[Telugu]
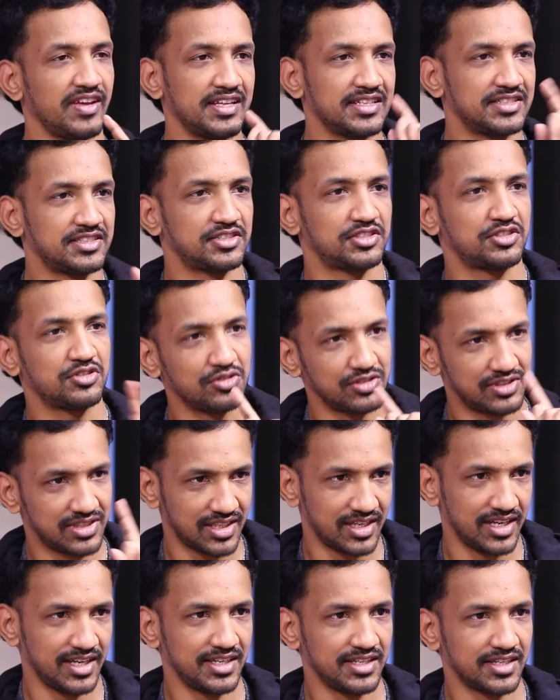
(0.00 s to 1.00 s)
ఫేస్ చూసి
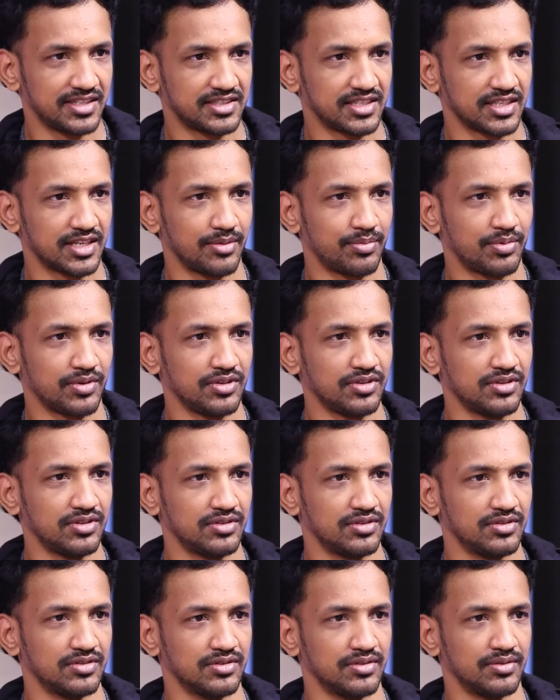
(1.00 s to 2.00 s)
రీడ్ చేసేటప్పుడు
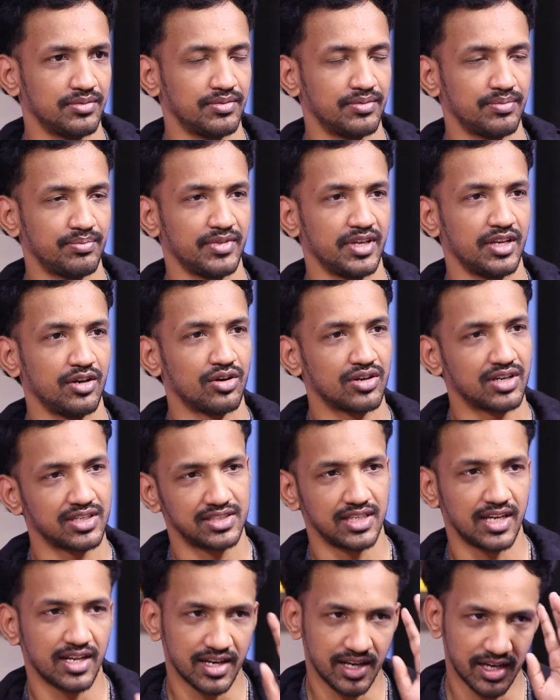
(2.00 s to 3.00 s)
మీరు
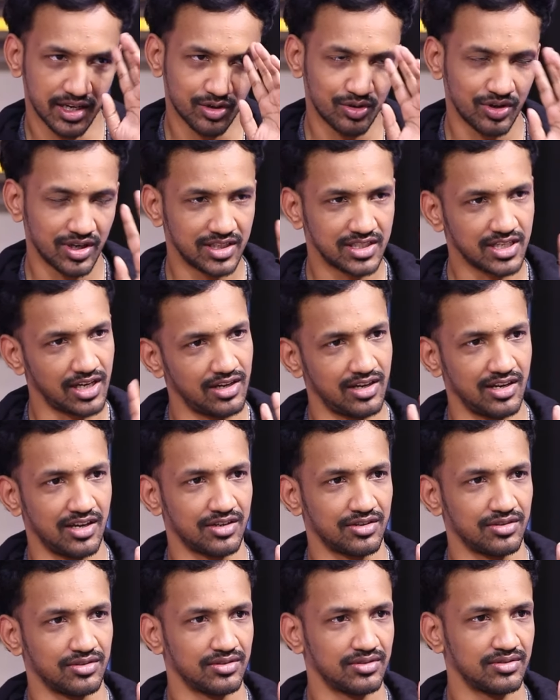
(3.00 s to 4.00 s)
ఒక్కసారి అనుకున్నా చాలు
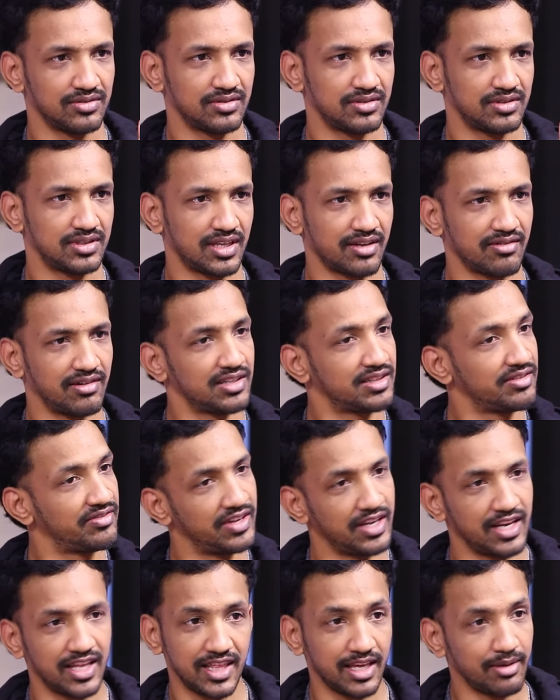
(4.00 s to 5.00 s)
నాకు తర్వాత
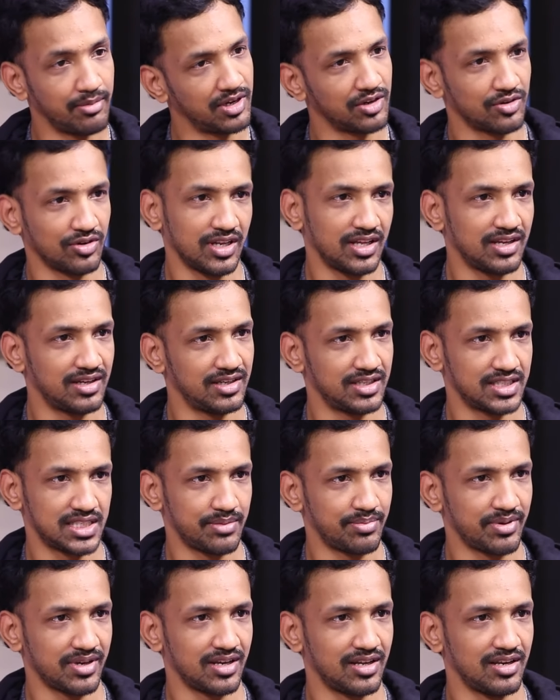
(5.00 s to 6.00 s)
వేరేది ఏమనుకున్నా
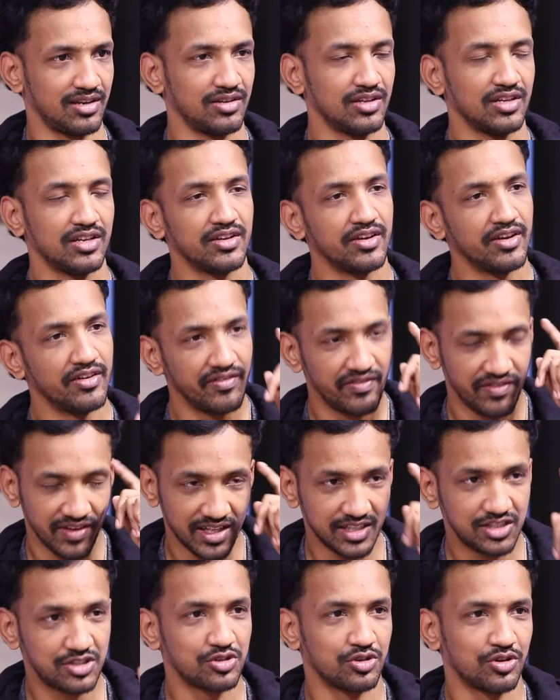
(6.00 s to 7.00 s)
చెప్పేయగలను
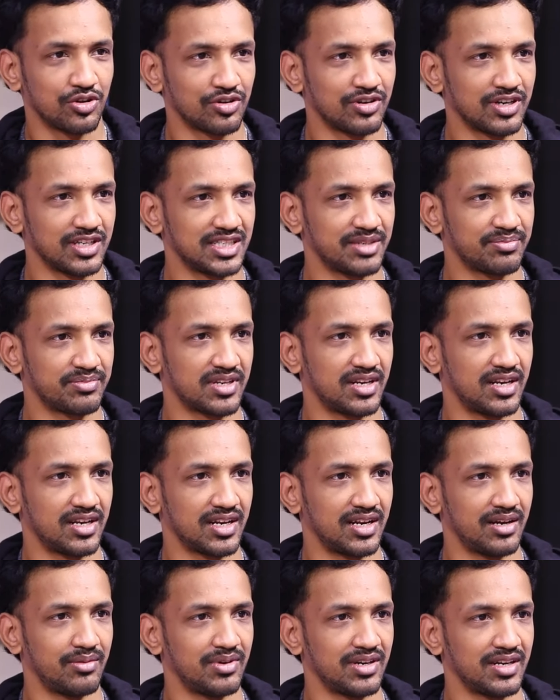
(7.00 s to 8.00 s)
ఫేస్ చూడకుండా
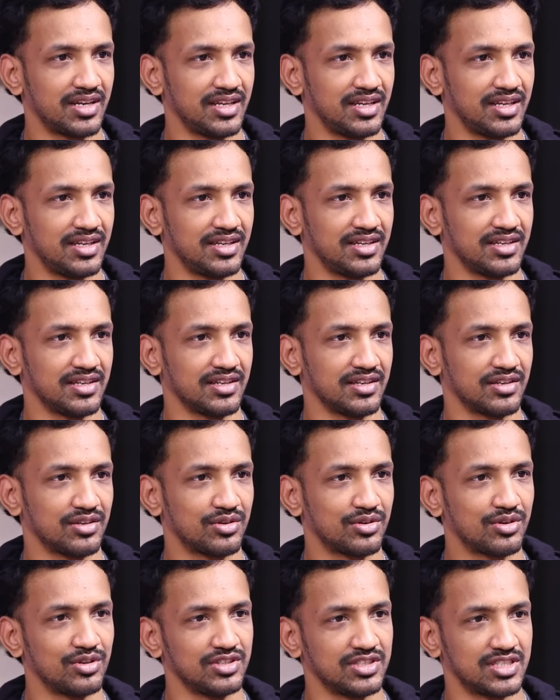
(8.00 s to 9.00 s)
చెప్తున్నాను కాబట్టి
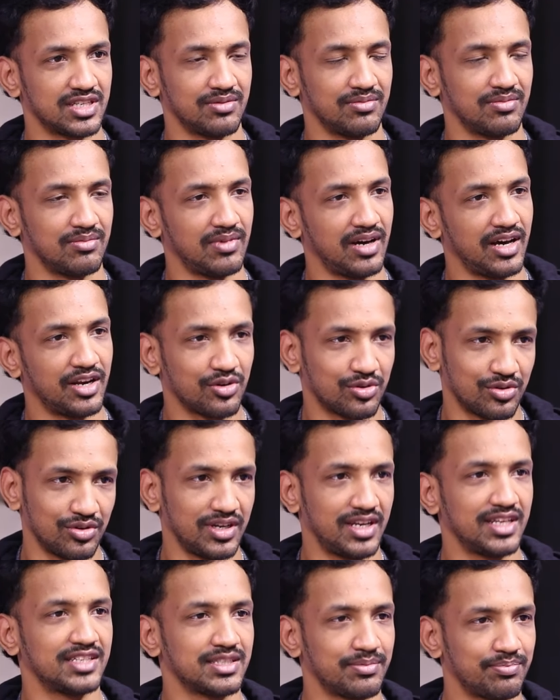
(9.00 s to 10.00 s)
కొంచెం
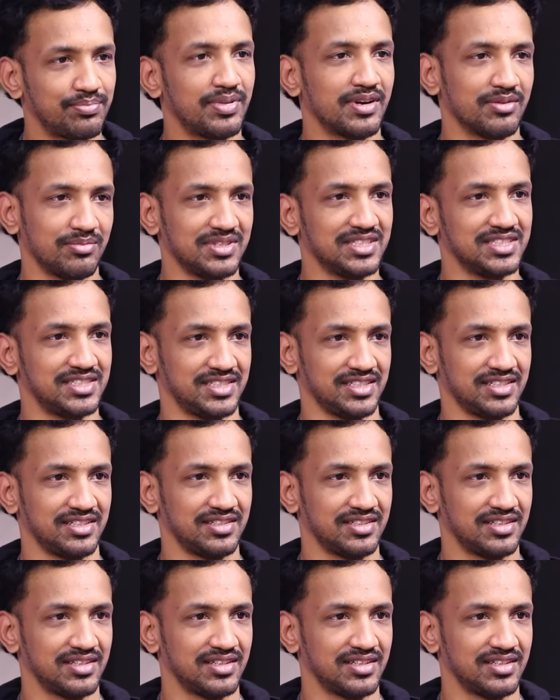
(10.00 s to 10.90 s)
అనుకుంటే చెప్పడం ఈజీ